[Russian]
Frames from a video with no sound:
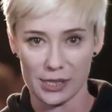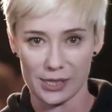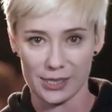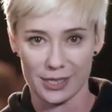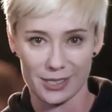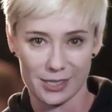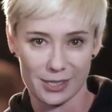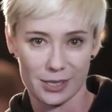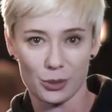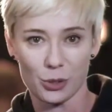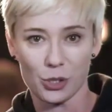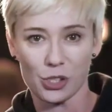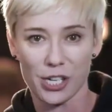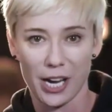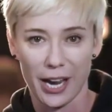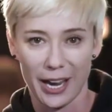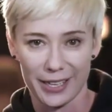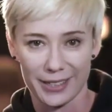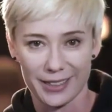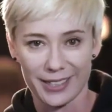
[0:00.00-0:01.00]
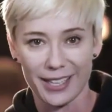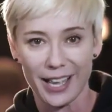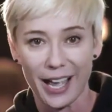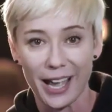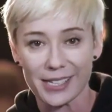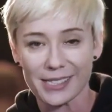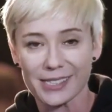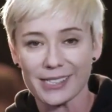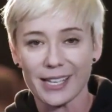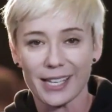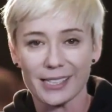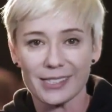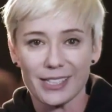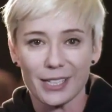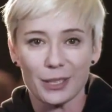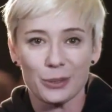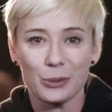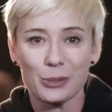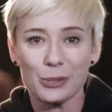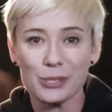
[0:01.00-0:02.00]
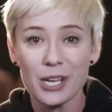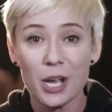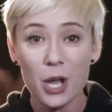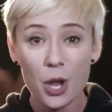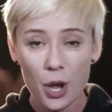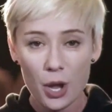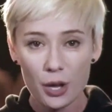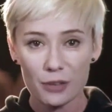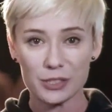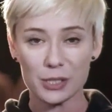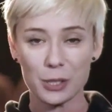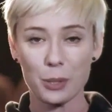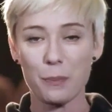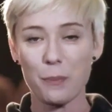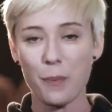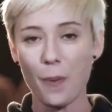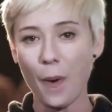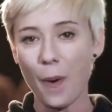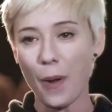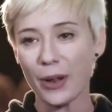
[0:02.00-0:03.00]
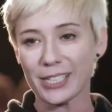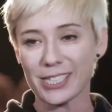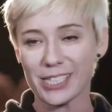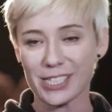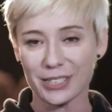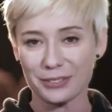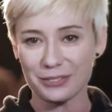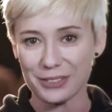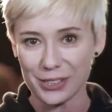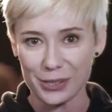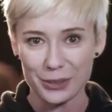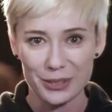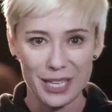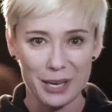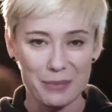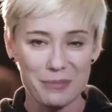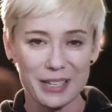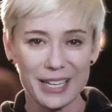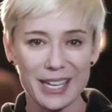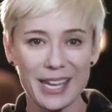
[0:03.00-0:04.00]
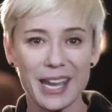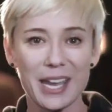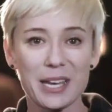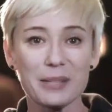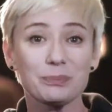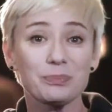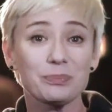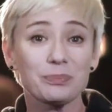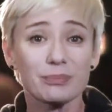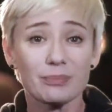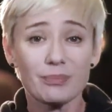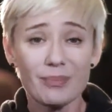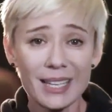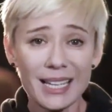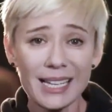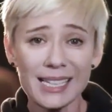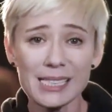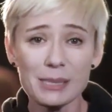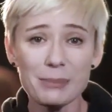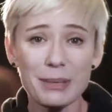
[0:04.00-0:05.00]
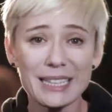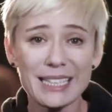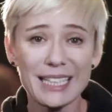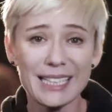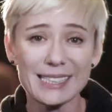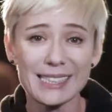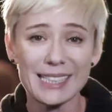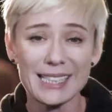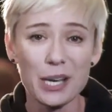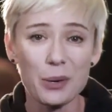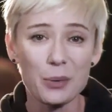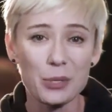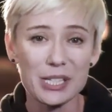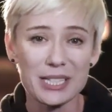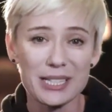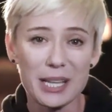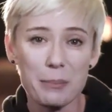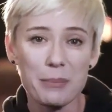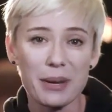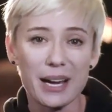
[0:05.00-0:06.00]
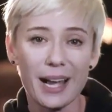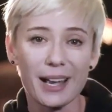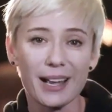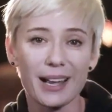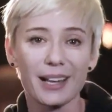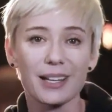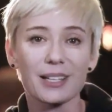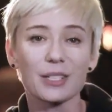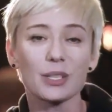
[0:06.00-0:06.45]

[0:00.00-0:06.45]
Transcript: Пусть разлучает казнь, я делаюсь все больше, все добрей. Смотрите, я уже добра,